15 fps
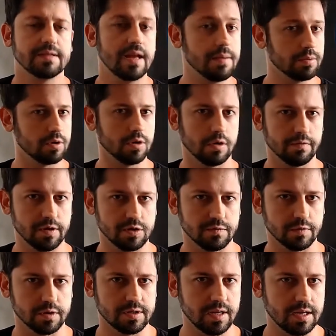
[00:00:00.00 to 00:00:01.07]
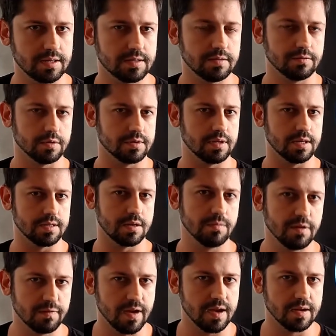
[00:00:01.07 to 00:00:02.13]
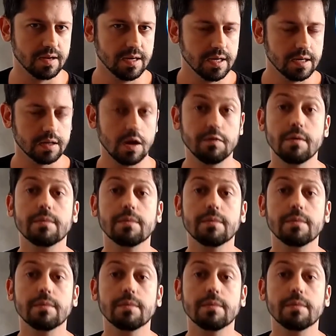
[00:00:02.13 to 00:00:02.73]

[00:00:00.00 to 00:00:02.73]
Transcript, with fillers: Faz tempo que eu não vejo vocês, vocês não me veem.